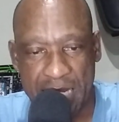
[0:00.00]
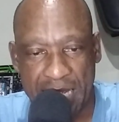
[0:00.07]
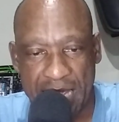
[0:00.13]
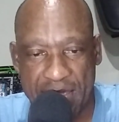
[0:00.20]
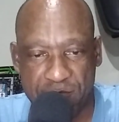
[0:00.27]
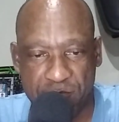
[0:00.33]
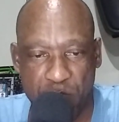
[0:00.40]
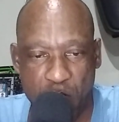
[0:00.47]

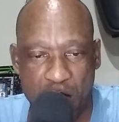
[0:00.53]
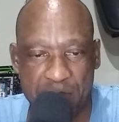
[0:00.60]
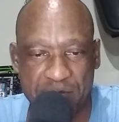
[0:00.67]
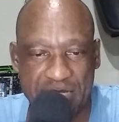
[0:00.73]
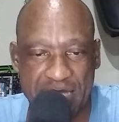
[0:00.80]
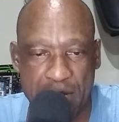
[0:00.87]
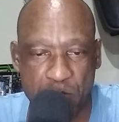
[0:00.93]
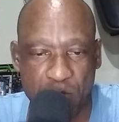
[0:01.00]
reforma
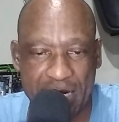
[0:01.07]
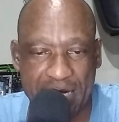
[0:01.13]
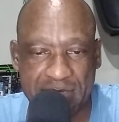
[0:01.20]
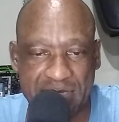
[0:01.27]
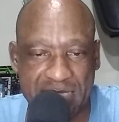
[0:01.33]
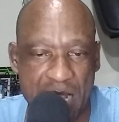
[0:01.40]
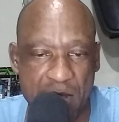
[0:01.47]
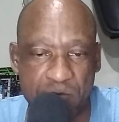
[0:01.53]
e
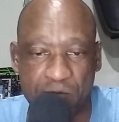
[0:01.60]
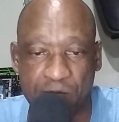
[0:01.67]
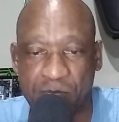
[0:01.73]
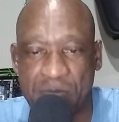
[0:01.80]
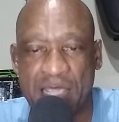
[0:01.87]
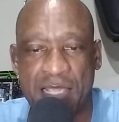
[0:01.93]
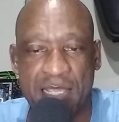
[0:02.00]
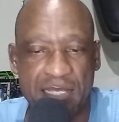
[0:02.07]
decoração,
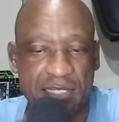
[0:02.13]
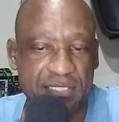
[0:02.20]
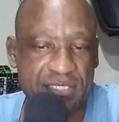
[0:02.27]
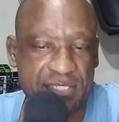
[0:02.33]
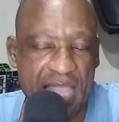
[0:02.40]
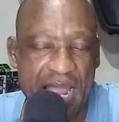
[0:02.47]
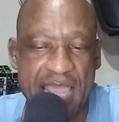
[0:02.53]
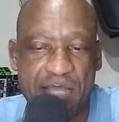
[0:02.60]

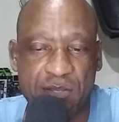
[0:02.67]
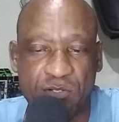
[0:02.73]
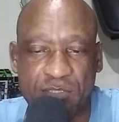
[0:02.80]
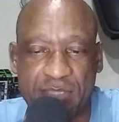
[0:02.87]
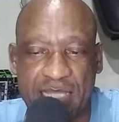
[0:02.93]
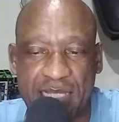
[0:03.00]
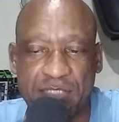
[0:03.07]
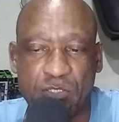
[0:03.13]
está
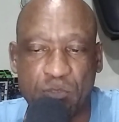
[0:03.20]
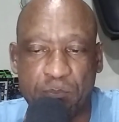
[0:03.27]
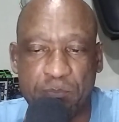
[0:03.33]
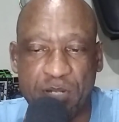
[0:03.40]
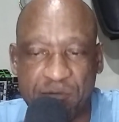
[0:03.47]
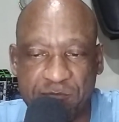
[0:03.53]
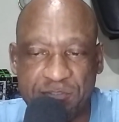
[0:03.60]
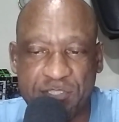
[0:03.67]
recrutando
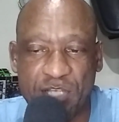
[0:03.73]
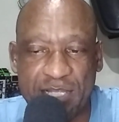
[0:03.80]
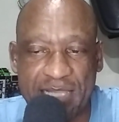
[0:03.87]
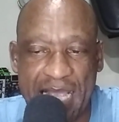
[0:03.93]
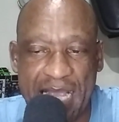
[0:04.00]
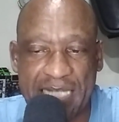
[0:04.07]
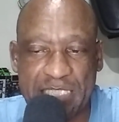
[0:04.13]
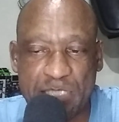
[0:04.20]

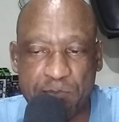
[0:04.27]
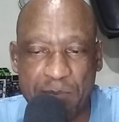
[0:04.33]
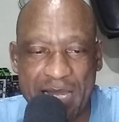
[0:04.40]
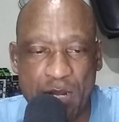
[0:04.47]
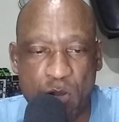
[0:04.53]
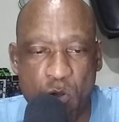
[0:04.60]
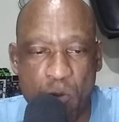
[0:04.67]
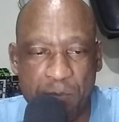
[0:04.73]
profissionais
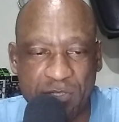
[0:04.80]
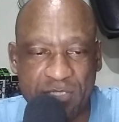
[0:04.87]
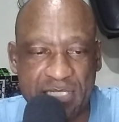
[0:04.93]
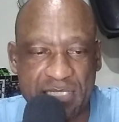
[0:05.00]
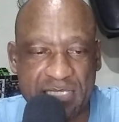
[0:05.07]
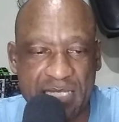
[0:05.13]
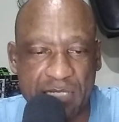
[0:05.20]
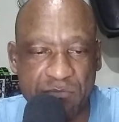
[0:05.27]
para a
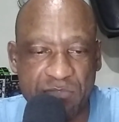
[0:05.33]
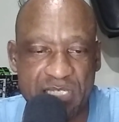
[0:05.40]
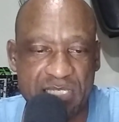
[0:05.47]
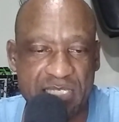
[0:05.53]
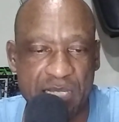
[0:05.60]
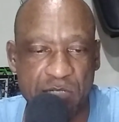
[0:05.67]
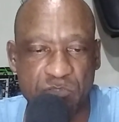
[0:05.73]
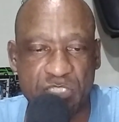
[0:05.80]
composição de
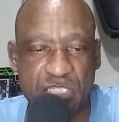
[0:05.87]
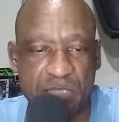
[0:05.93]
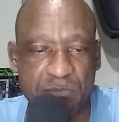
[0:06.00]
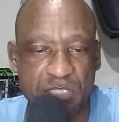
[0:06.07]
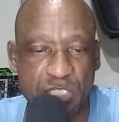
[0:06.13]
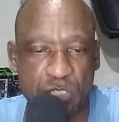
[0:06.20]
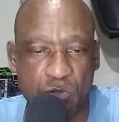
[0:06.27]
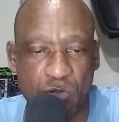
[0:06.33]
seu
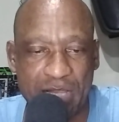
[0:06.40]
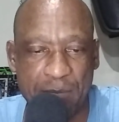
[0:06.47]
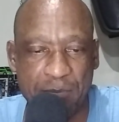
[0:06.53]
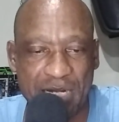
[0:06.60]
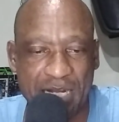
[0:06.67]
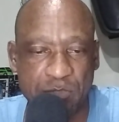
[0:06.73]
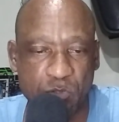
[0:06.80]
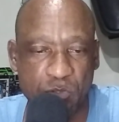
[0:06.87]
time de
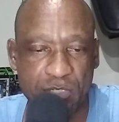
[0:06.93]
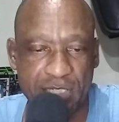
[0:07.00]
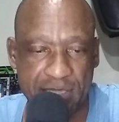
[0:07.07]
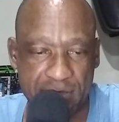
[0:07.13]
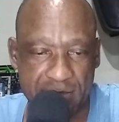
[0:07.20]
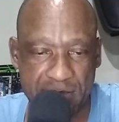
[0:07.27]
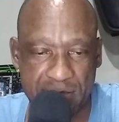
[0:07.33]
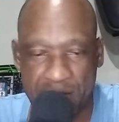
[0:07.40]

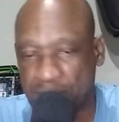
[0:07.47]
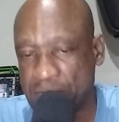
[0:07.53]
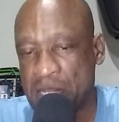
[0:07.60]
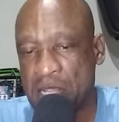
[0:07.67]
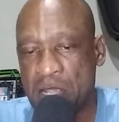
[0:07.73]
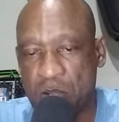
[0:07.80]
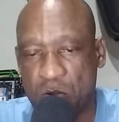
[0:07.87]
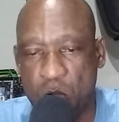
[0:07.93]
colaboradores.
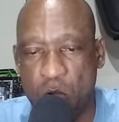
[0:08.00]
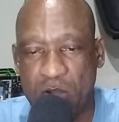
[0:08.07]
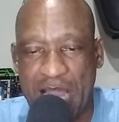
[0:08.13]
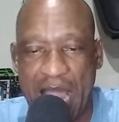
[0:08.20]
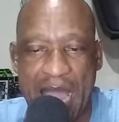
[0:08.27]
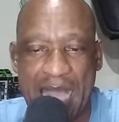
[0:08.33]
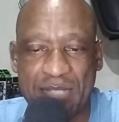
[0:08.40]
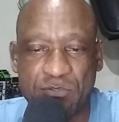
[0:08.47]
Com
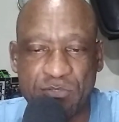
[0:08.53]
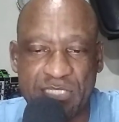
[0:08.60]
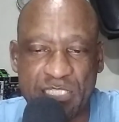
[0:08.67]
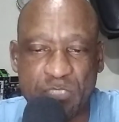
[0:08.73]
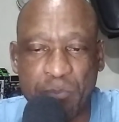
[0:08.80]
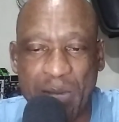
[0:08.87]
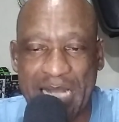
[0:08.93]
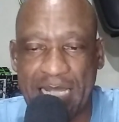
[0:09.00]
cargos
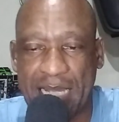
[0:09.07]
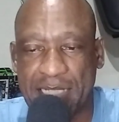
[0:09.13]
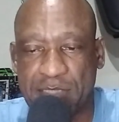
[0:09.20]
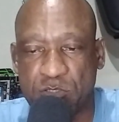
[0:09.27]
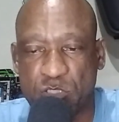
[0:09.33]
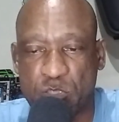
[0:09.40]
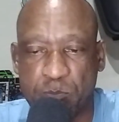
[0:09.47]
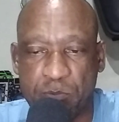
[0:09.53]

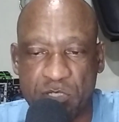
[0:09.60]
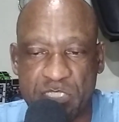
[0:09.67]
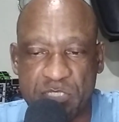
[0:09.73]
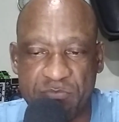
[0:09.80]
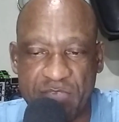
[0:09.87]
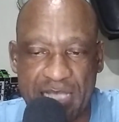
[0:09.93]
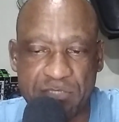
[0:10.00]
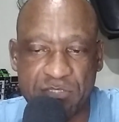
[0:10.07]
espalhados por
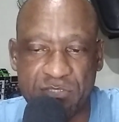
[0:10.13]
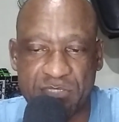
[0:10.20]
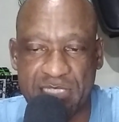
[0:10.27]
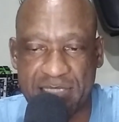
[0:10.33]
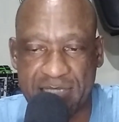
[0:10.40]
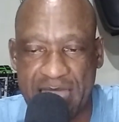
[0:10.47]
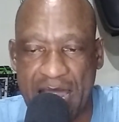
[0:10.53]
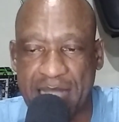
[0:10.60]
diversos
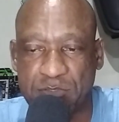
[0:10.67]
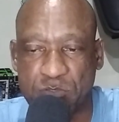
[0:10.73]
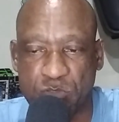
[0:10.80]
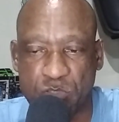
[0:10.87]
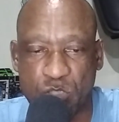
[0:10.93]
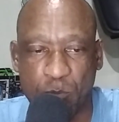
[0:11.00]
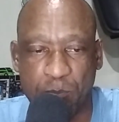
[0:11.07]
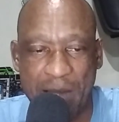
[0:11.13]

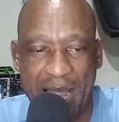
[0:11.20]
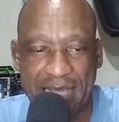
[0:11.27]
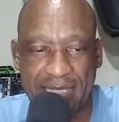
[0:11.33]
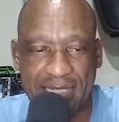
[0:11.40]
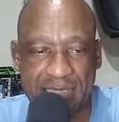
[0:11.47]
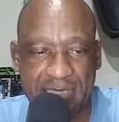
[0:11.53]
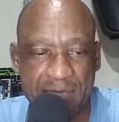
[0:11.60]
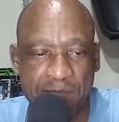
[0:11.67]
estados do
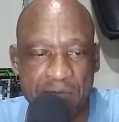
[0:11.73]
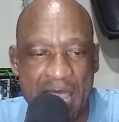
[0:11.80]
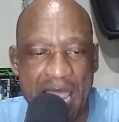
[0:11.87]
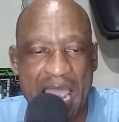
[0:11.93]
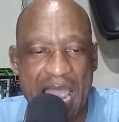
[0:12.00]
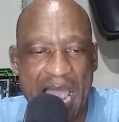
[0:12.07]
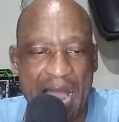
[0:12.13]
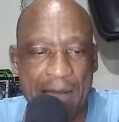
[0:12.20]
país,
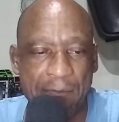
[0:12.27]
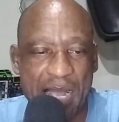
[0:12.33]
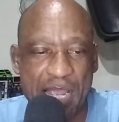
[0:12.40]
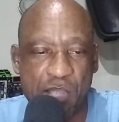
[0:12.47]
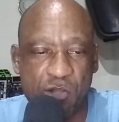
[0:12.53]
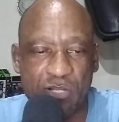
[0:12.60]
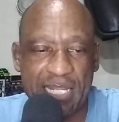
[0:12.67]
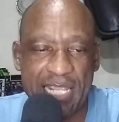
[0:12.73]
a
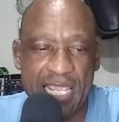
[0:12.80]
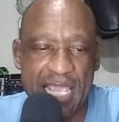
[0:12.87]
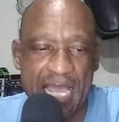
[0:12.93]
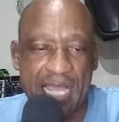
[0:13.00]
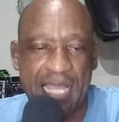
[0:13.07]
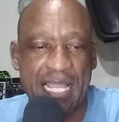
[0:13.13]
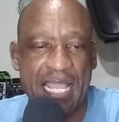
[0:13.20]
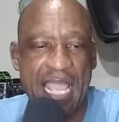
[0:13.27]

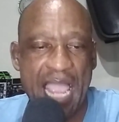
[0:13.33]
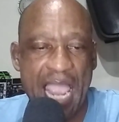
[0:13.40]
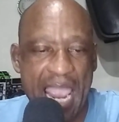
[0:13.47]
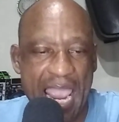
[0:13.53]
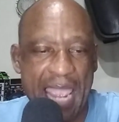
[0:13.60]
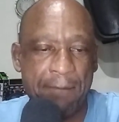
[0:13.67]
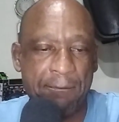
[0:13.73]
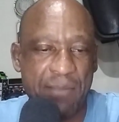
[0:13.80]
maioria
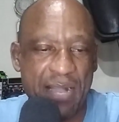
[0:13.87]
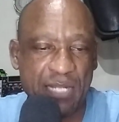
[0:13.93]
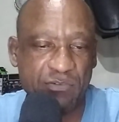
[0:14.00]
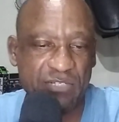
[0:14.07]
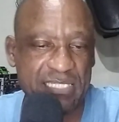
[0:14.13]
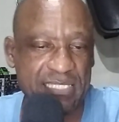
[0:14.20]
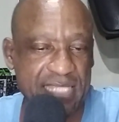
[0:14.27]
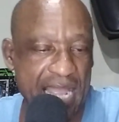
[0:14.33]
é para
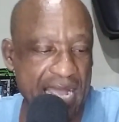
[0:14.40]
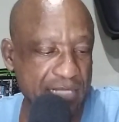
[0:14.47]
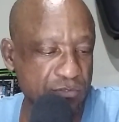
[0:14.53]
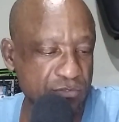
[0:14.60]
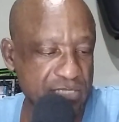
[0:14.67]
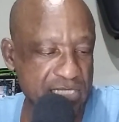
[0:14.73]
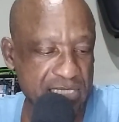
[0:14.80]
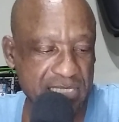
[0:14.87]
o
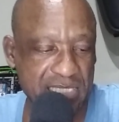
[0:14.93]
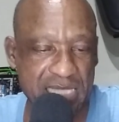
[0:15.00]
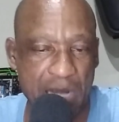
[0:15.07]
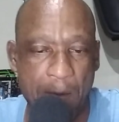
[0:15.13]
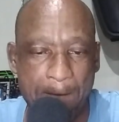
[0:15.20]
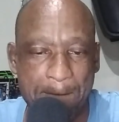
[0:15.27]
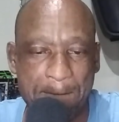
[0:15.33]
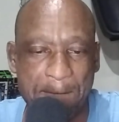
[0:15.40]
estado de
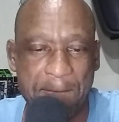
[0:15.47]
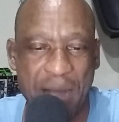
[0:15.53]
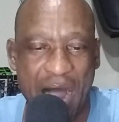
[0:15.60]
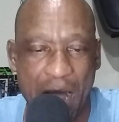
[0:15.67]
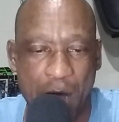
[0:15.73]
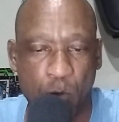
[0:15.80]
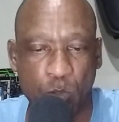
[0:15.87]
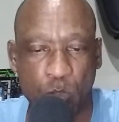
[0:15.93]
São
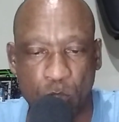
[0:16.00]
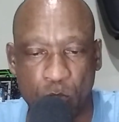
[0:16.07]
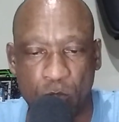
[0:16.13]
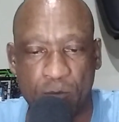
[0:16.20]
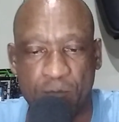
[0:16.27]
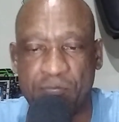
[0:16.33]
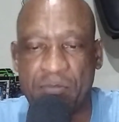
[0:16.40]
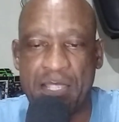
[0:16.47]

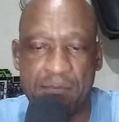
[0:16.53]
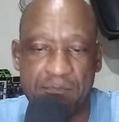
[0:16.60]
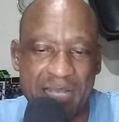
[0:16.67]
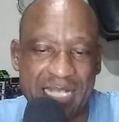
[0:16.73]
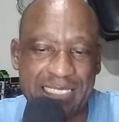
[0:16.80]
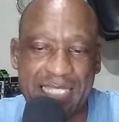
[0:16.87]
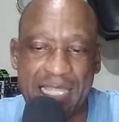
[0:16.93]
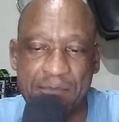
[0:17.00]
Paulo,
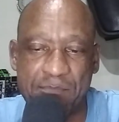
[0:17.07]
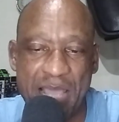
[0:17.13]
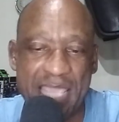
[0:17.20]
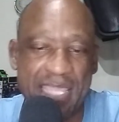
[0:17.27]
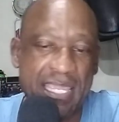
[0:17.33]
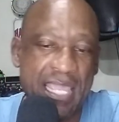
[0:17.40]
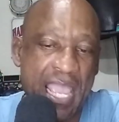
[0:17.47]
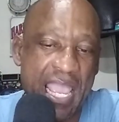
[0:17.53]
mas
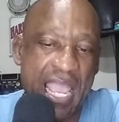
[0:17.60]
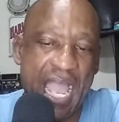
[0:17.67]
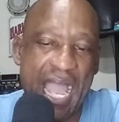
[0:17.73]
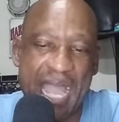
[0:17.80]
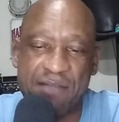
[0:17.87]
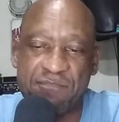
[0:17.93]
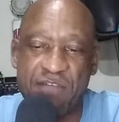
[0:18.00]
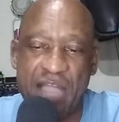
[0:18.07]
também
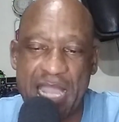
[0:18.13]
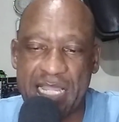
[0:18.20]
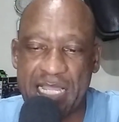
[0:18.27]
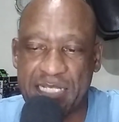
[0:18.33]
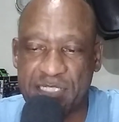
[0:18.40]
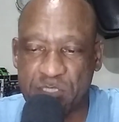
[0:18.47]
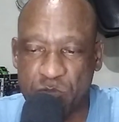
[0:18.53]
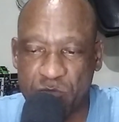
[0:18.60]
há
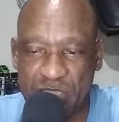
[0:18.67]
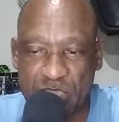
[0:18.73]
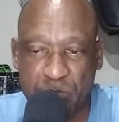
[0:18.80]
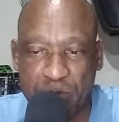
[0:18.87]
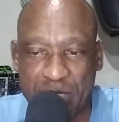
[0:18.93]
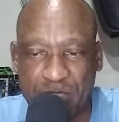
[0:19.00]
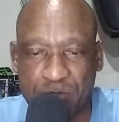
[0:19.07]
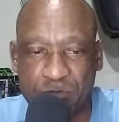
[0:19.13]
vagas no
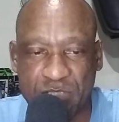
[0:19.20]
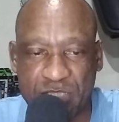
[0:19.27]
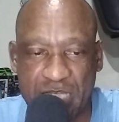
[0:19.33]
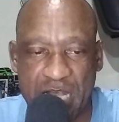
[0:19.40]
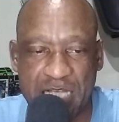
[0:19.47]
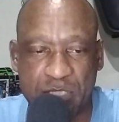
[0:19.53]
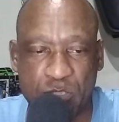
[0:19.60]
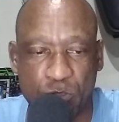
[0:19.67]
Espírito
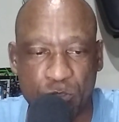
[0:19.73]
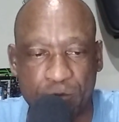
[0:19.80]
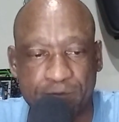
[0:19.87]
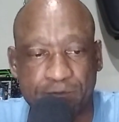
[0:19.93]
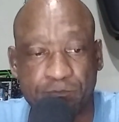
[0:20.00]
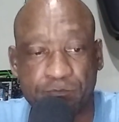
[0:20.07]
Santo.